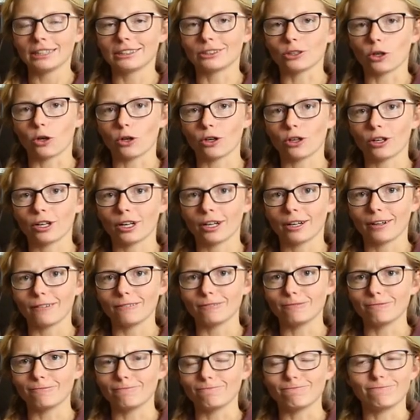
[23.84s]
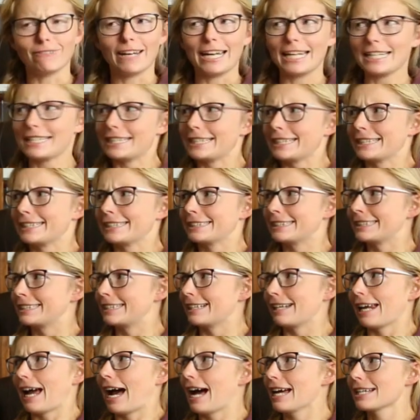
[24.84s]
Doch welche
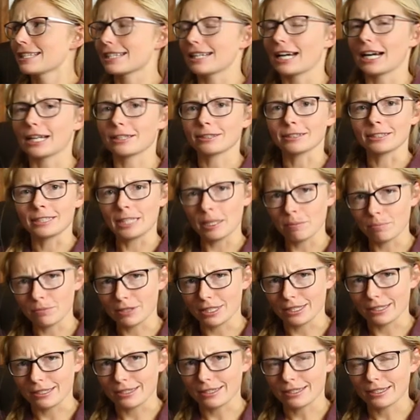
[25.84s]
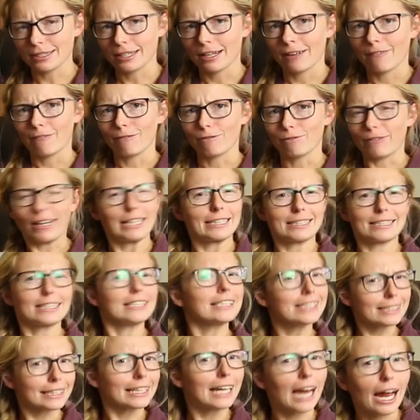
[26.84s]
Glasarten gibt es? Was
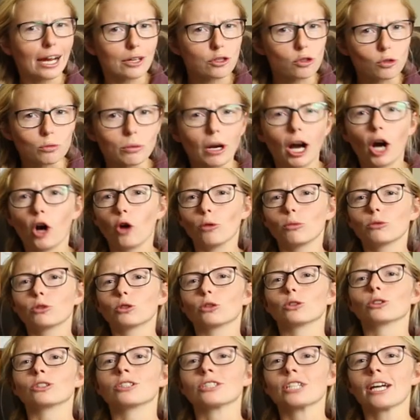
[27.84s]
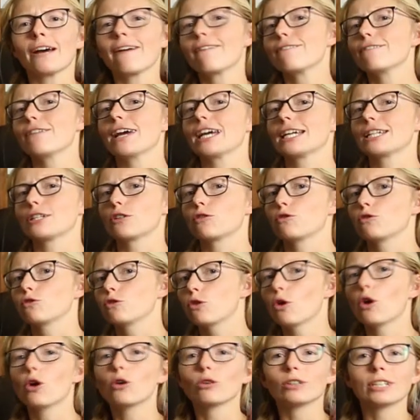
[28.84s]
ist Glas überhaupt und welche
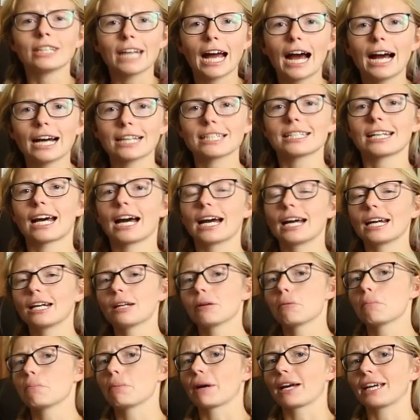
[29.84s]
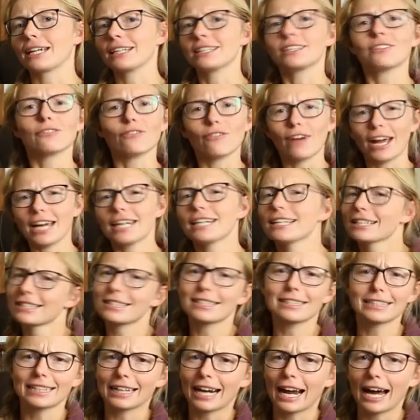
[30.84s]
Vor- und Nachteile bringt
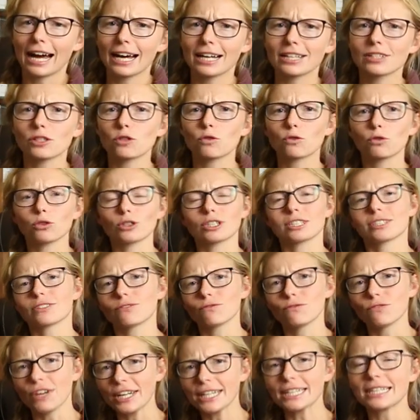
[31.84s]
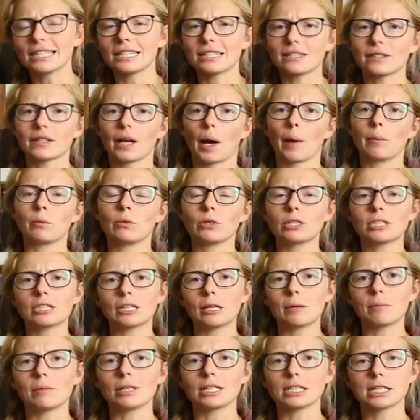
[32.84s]
welches Glas für das Wichtigste am
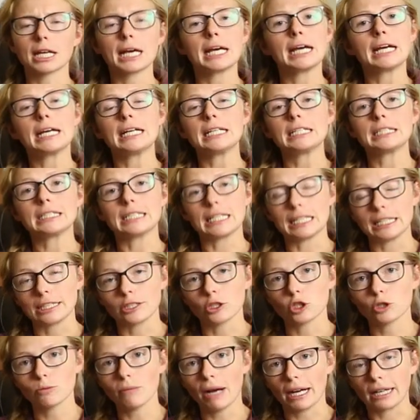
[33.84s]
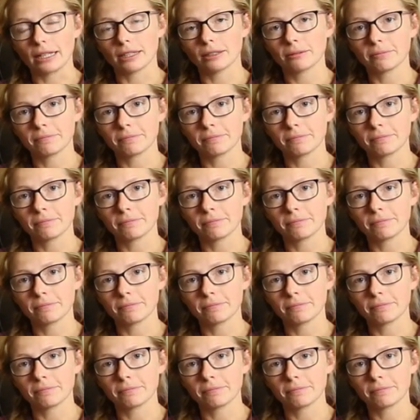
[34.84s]
Whisky mit, den Geschmack.